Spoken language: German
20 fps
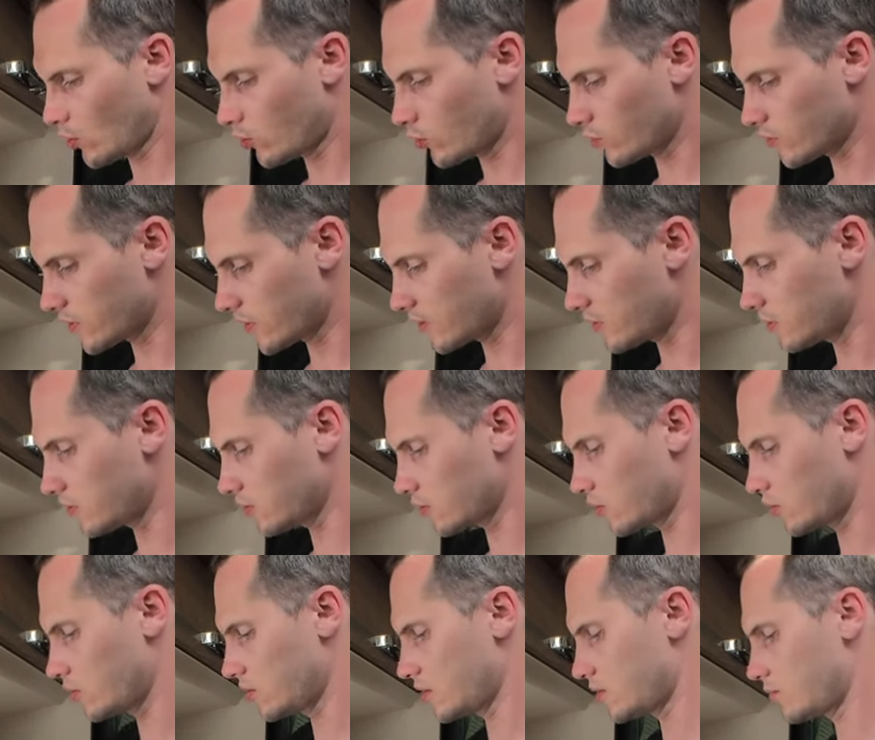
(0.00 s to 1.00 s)
Und dann
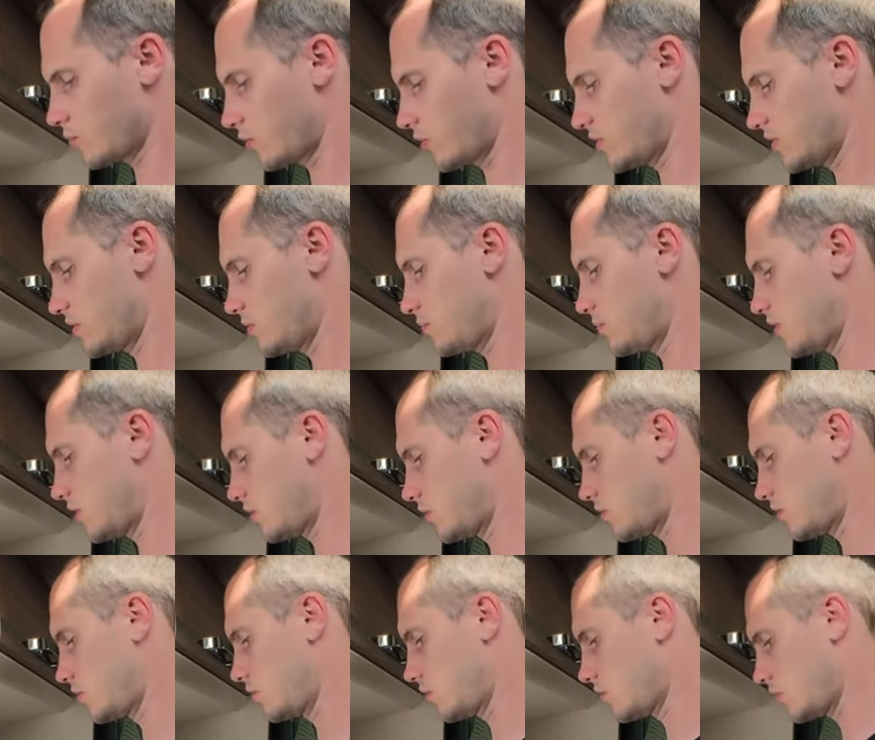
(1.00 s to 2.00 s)
könnt ihr im Prinzip
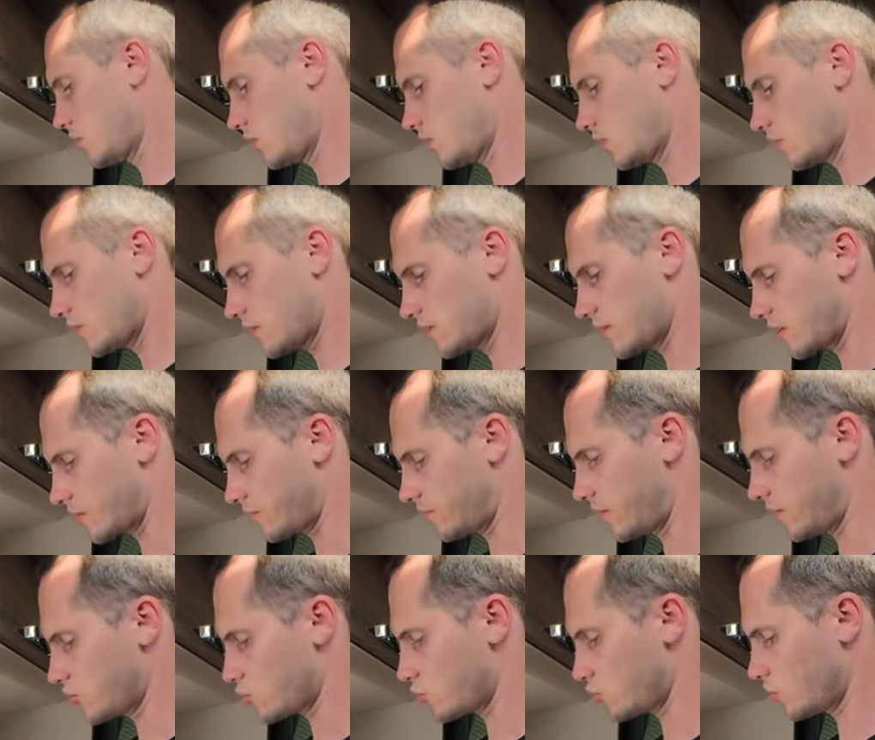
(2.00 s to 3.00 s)
den, das
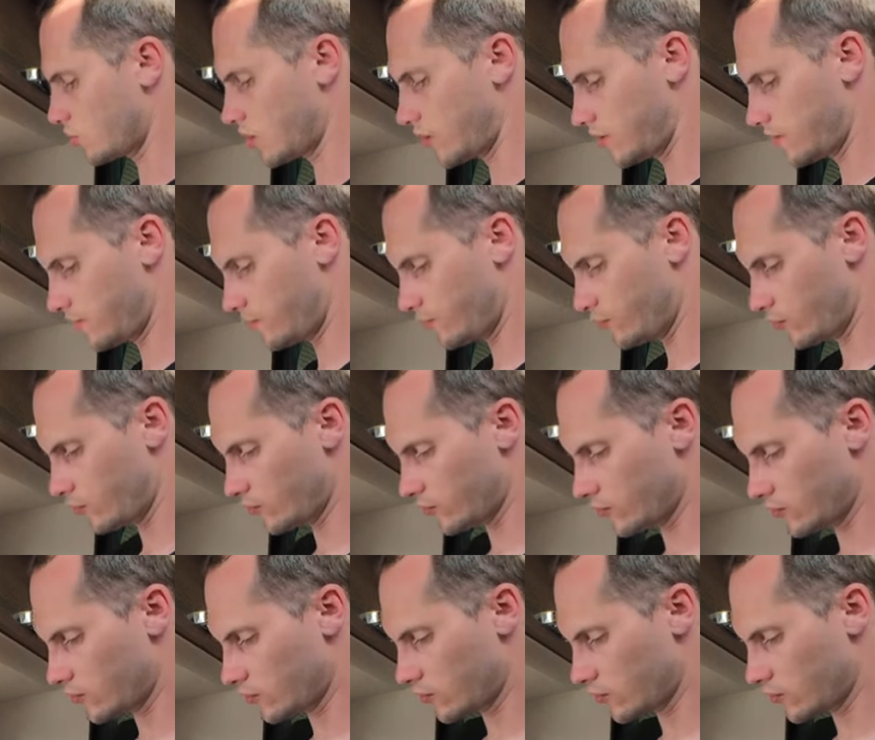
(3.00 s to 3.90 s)
Hackfleisch dort einfügen.